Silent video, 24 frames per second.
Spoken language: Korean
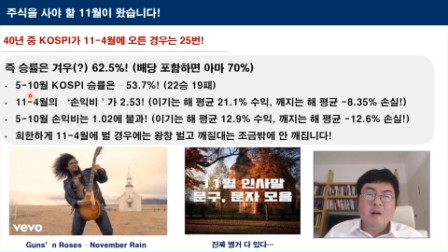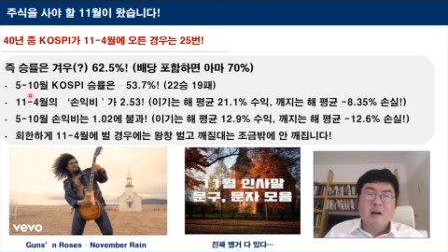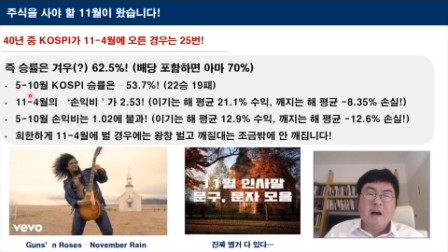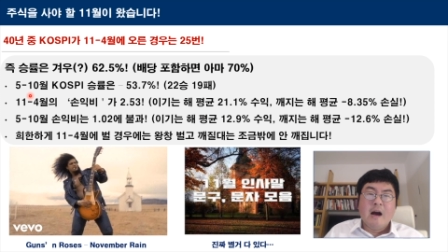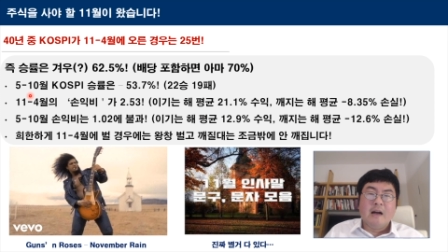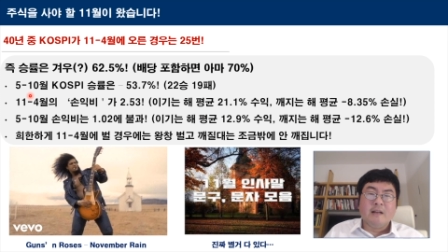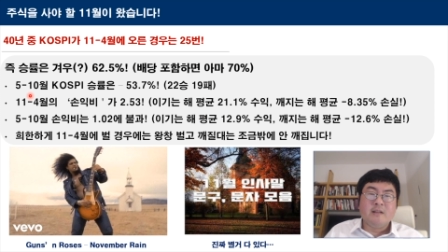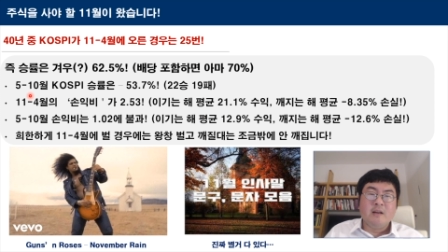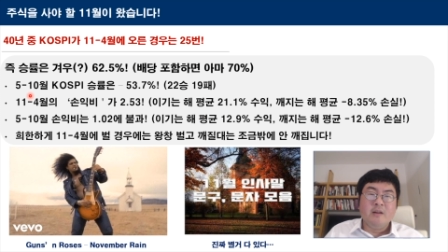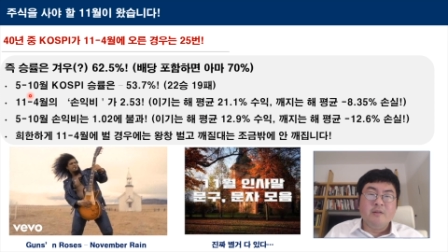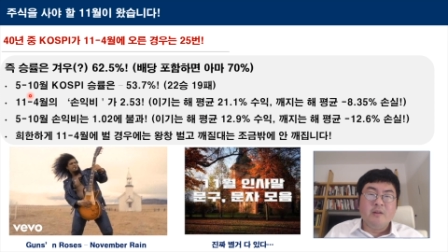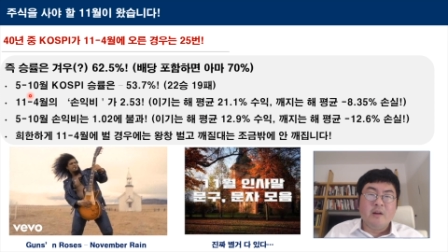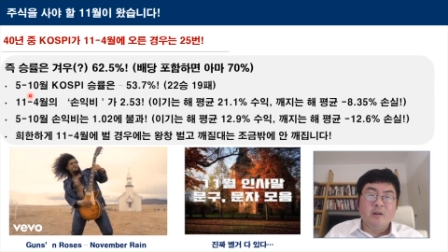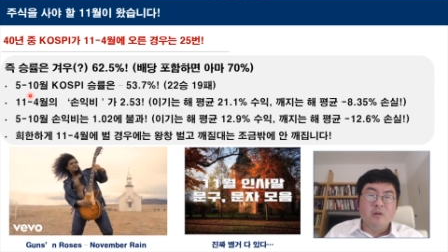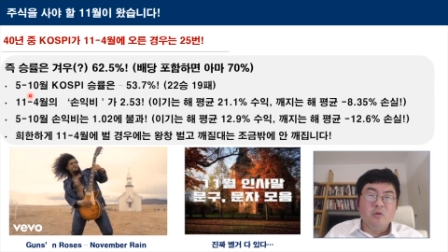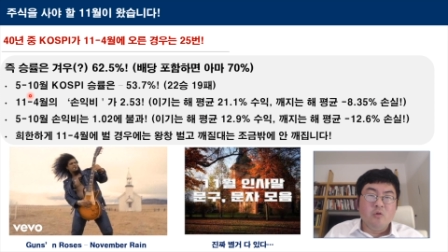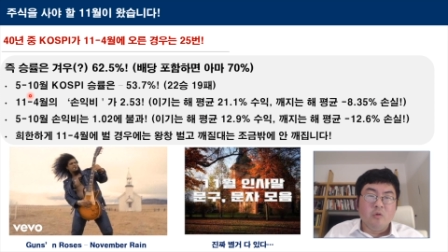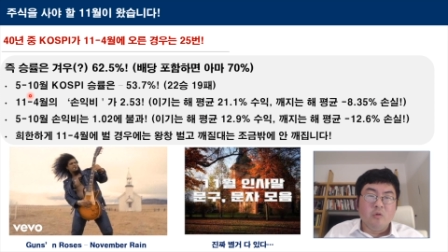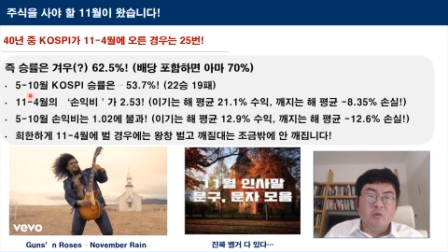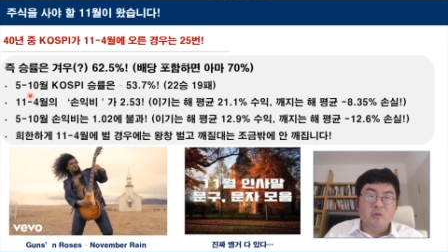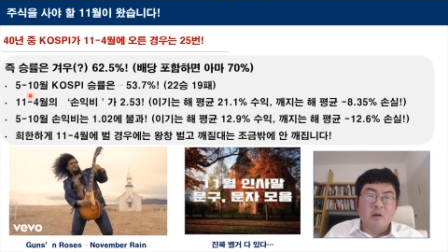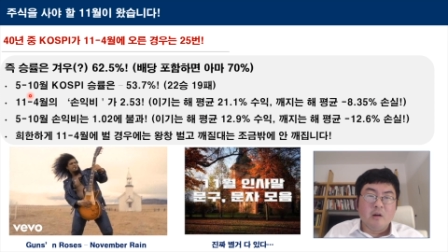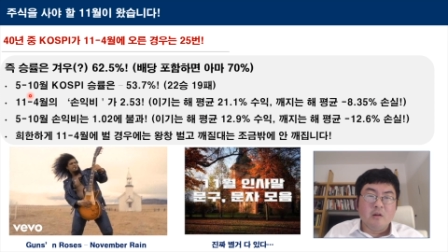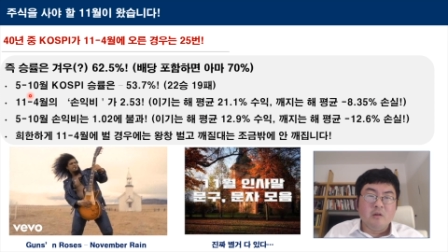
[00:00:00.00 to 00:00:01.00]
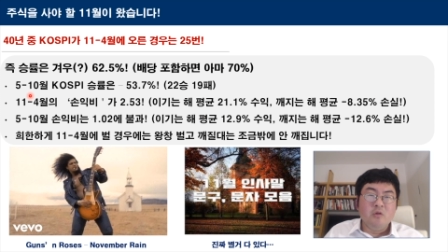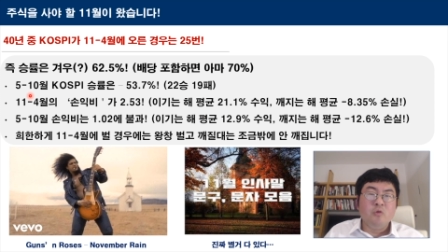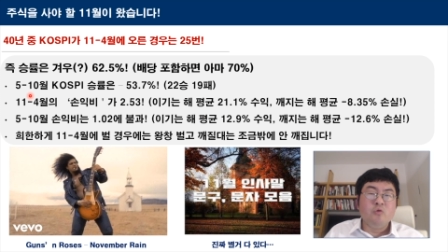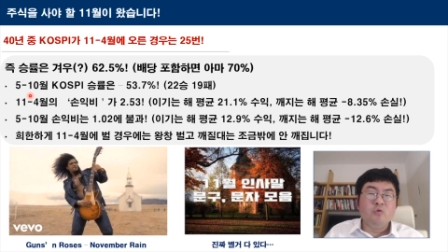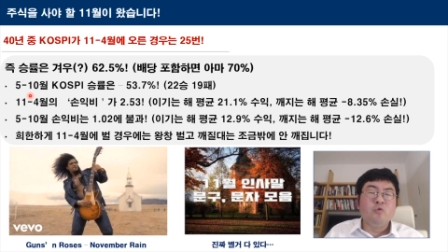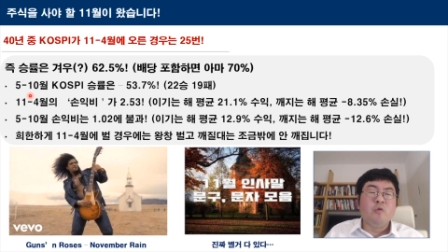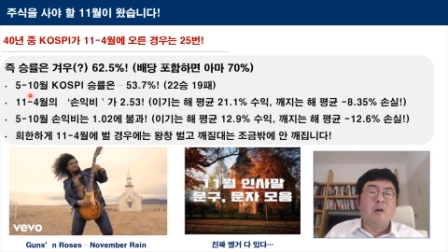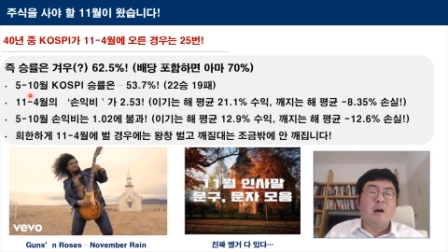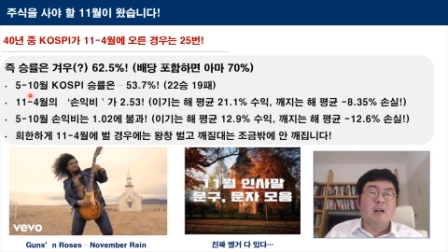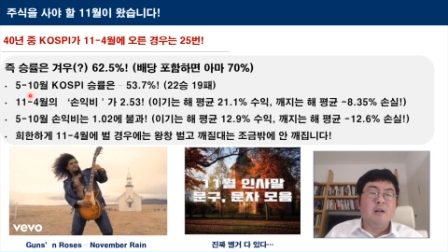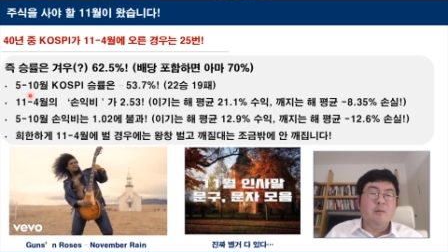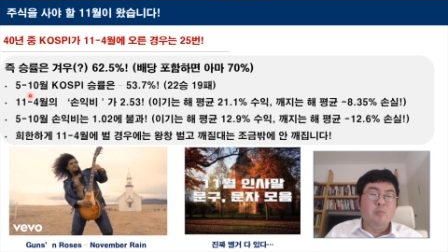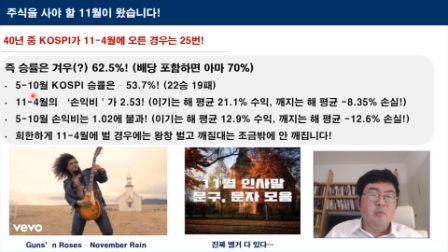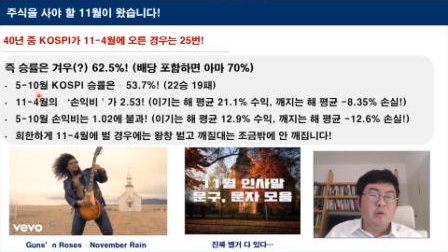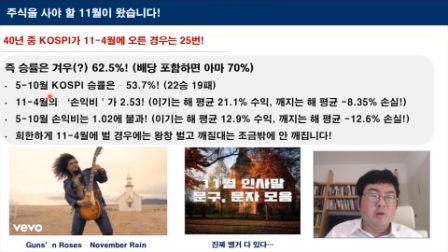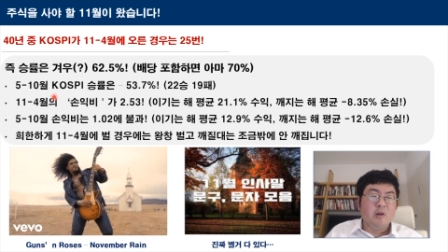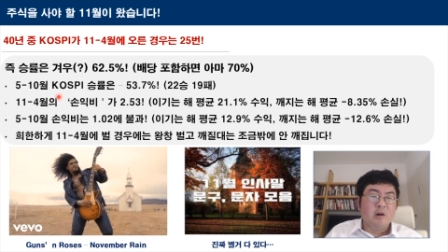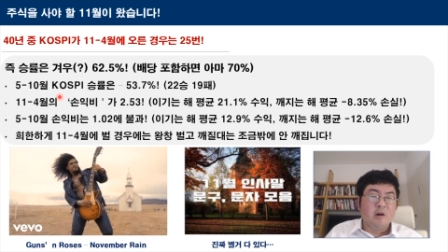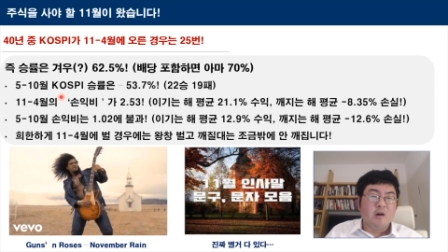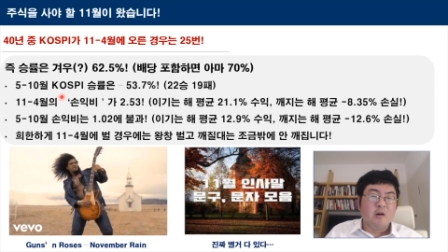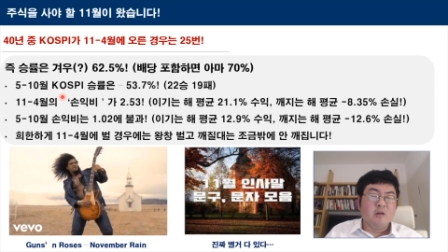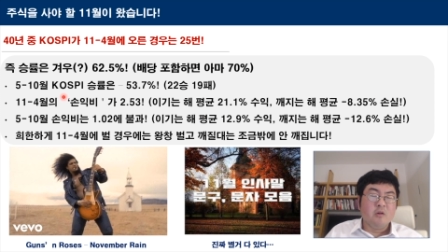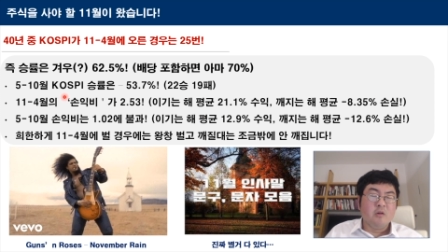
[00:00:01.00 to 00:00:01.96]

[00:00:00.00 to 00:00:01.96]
아작나는 건가? 그것도 아닙니다.